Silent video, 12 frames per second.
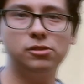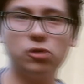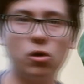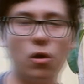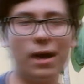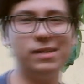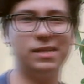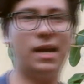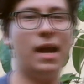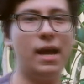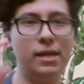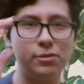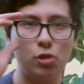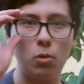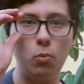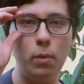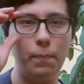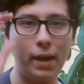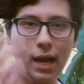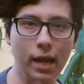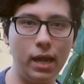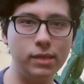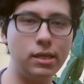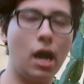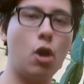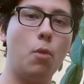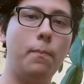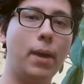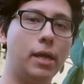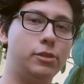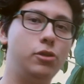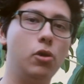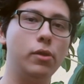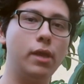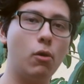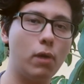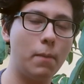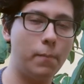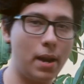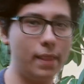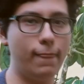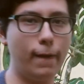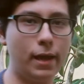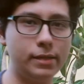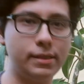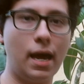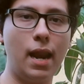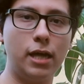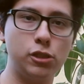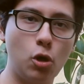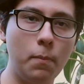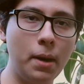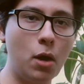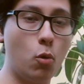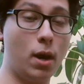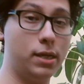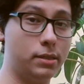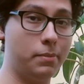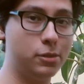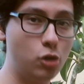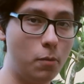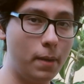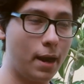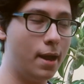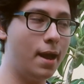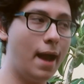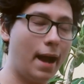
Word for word: son hojas que son muy pequeñas a comparación de una planta que está a la sombra o a la semisombra.